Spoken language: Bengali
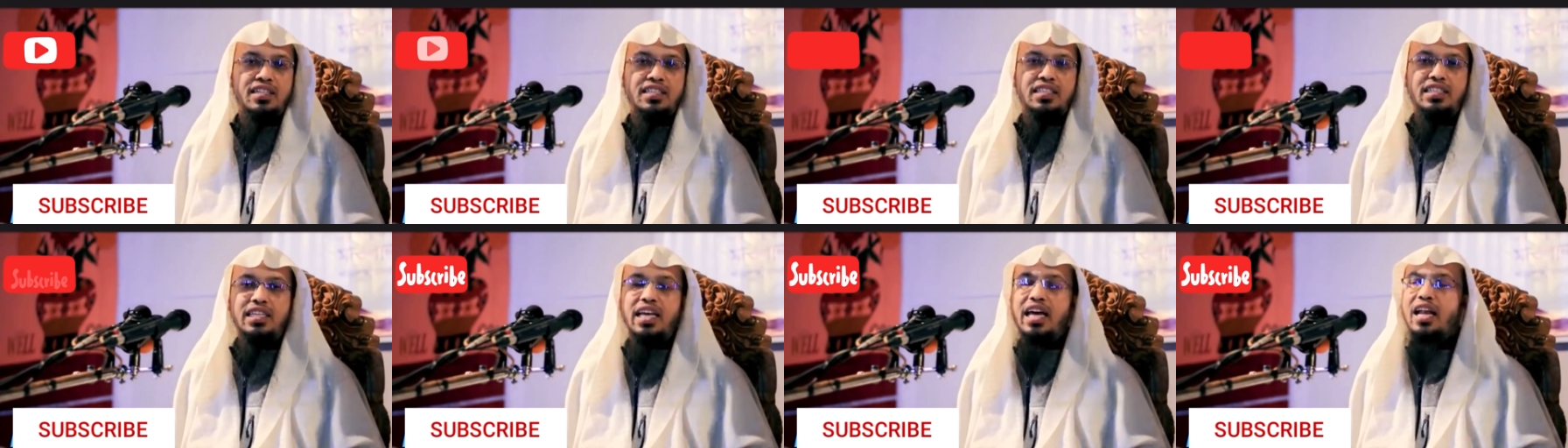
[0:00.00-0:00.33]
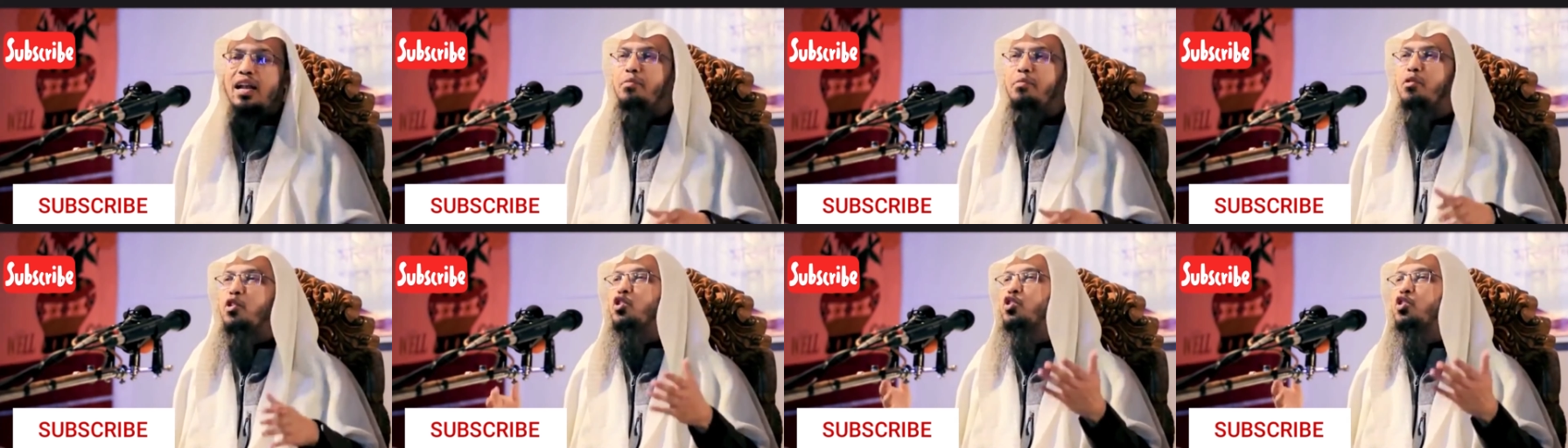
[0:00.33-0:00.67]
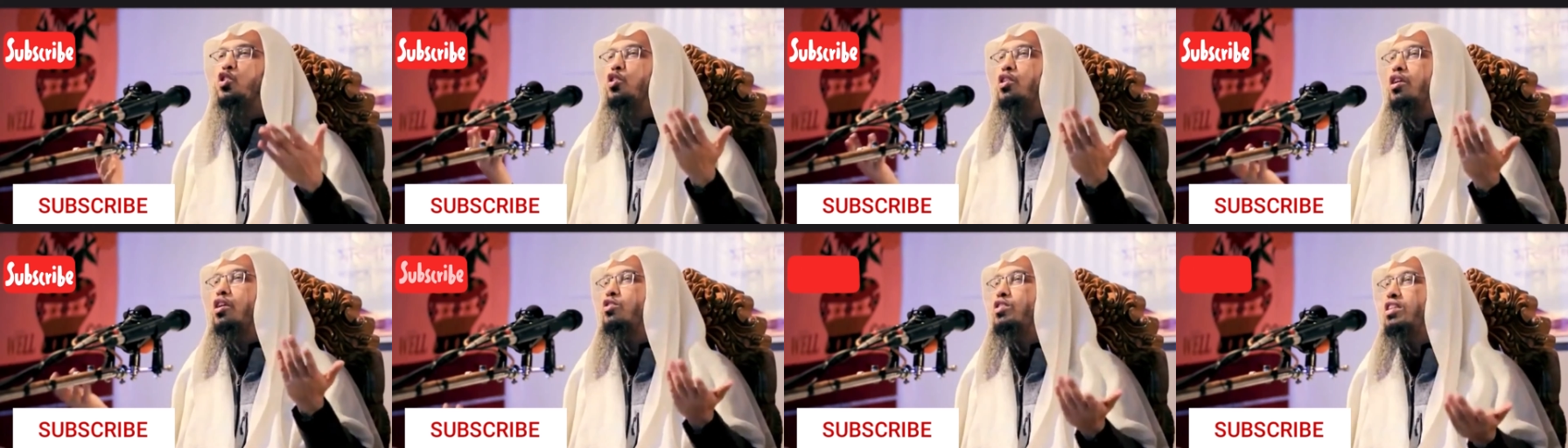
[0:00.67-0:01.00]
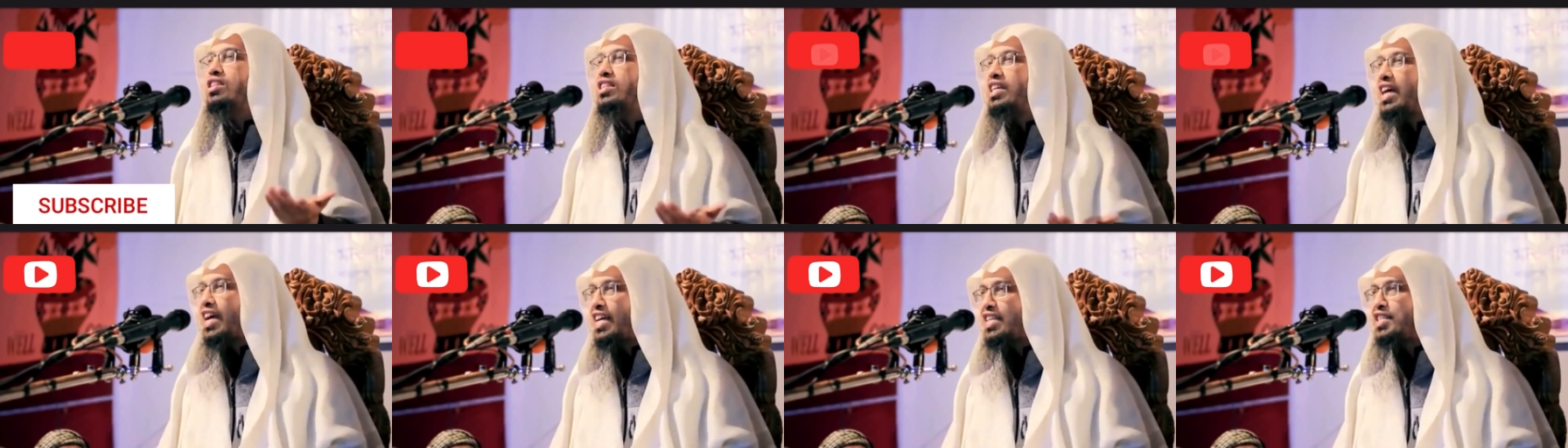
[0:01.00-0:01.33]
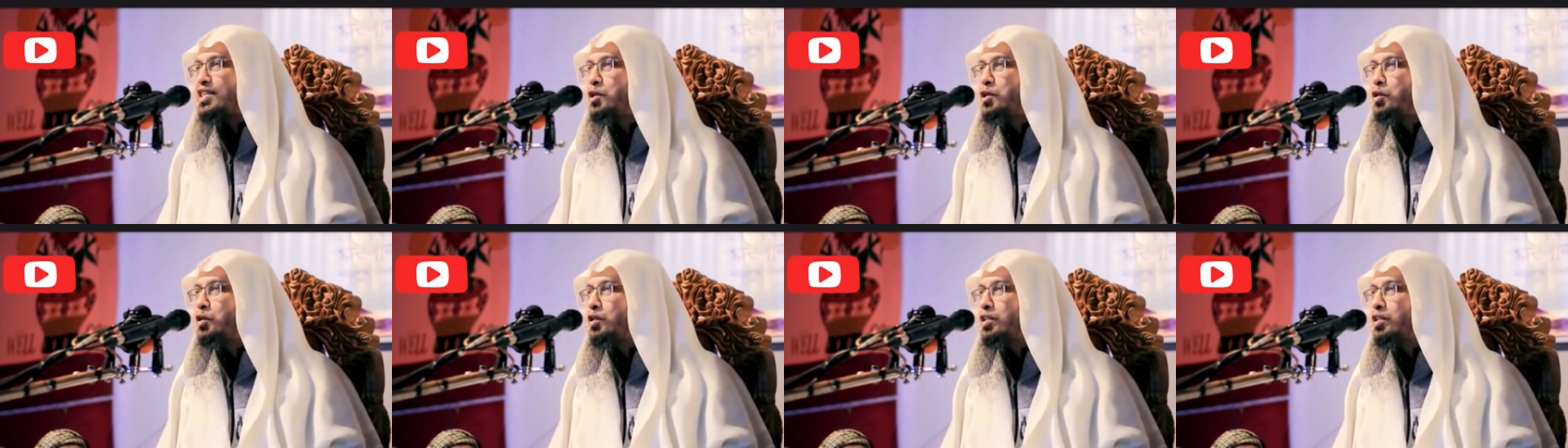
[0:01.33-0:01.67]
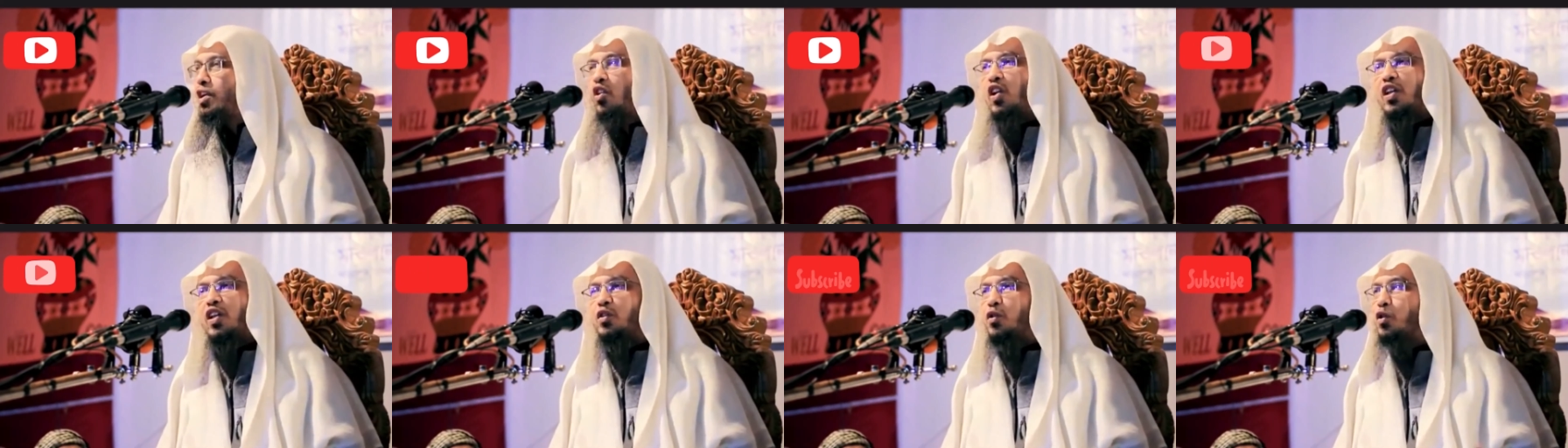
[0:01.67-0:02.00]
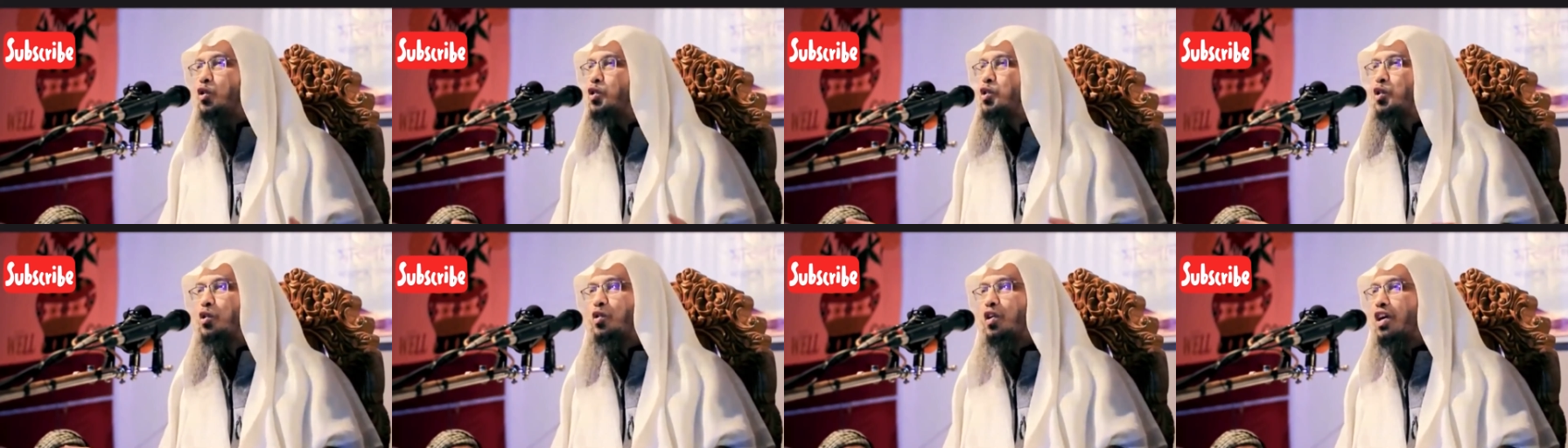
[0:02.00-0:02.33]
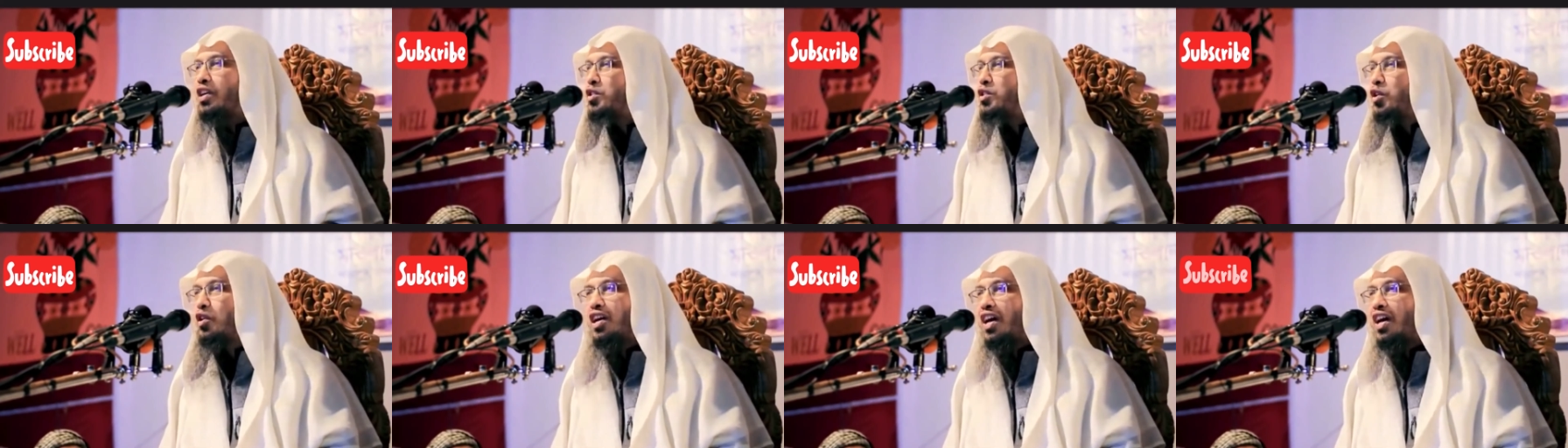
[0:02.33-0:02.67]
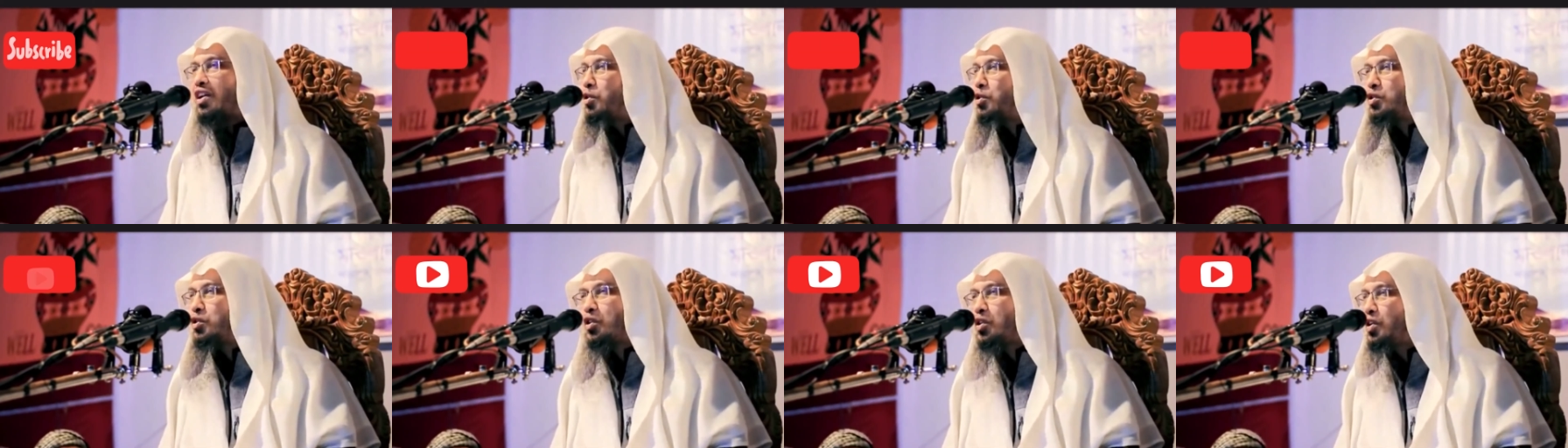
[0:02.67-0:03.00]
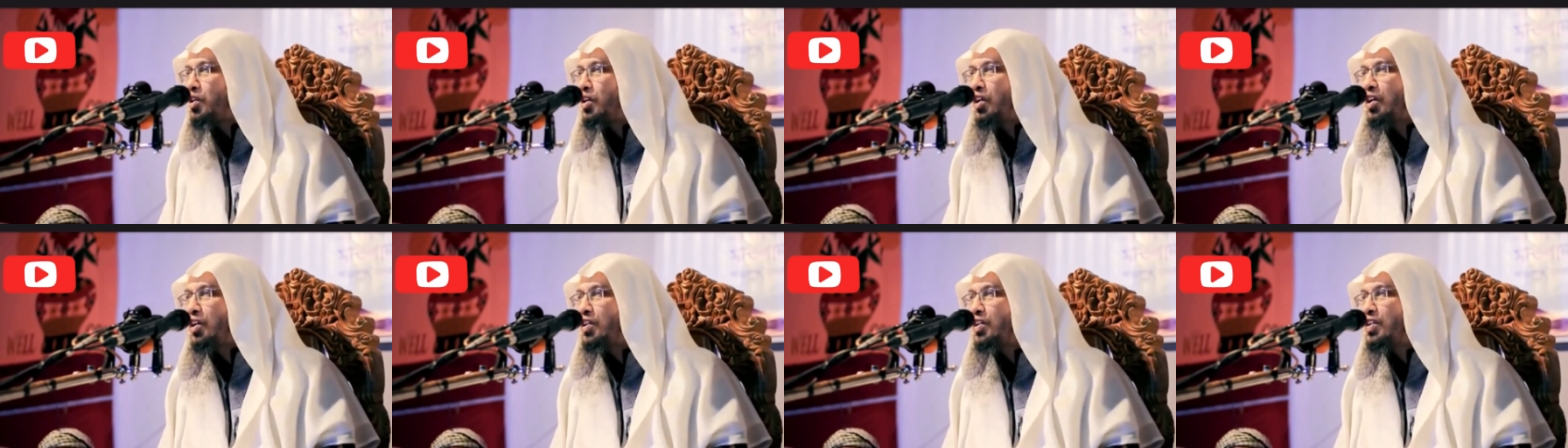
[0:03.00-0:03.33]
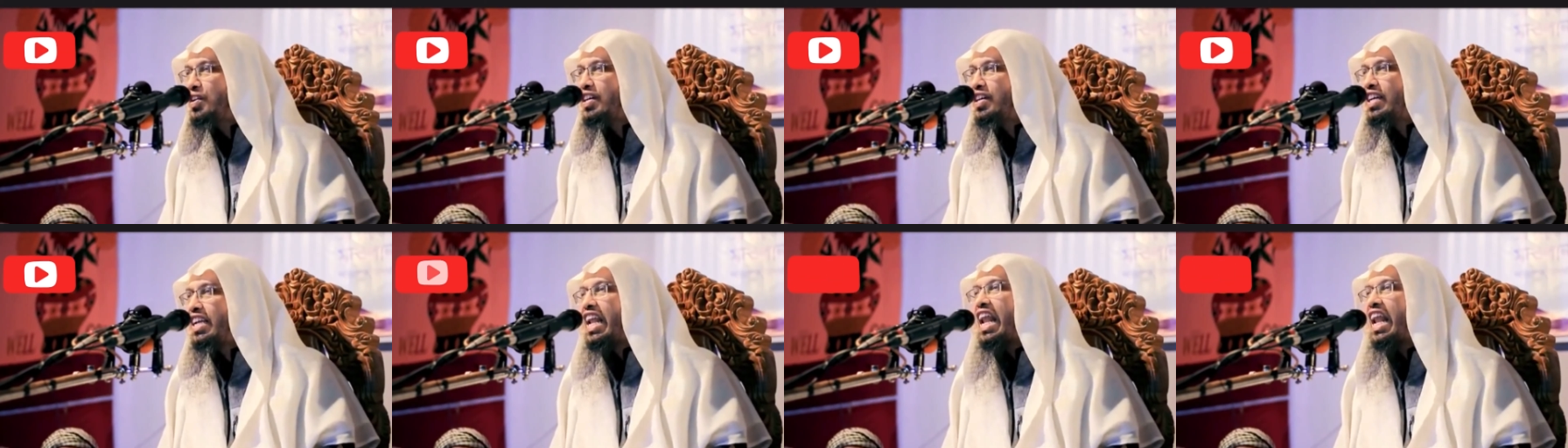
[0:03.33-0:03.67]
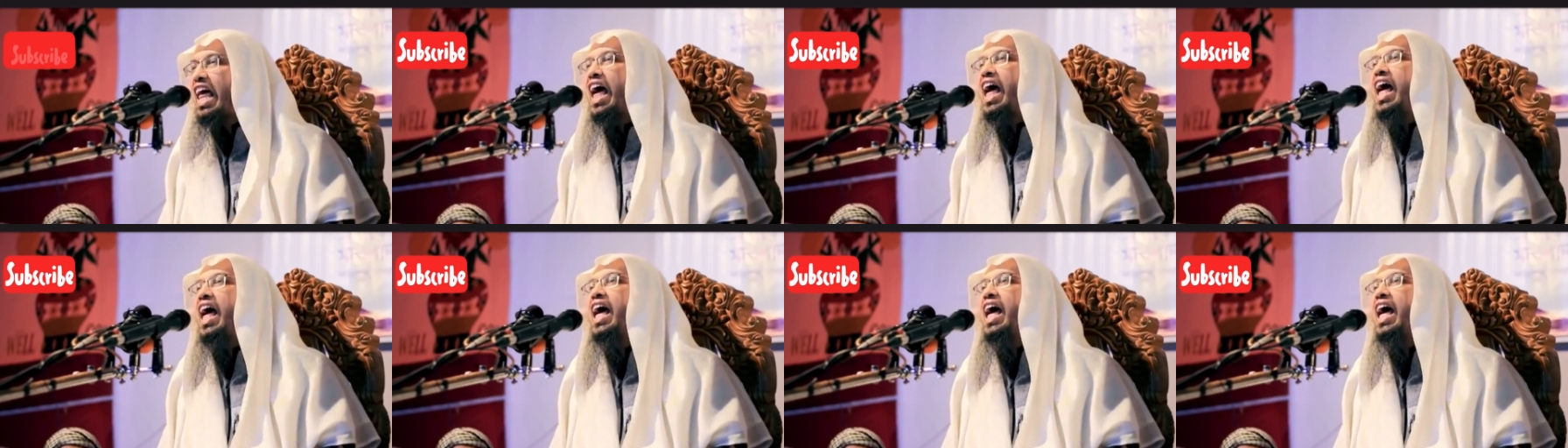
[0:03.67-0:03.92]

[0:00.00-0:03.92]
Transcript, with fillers: চেহারা প্রদর্শন করা যদি জায়েজই হতো তাহলে এত কষ্ট করার দরকার হতো না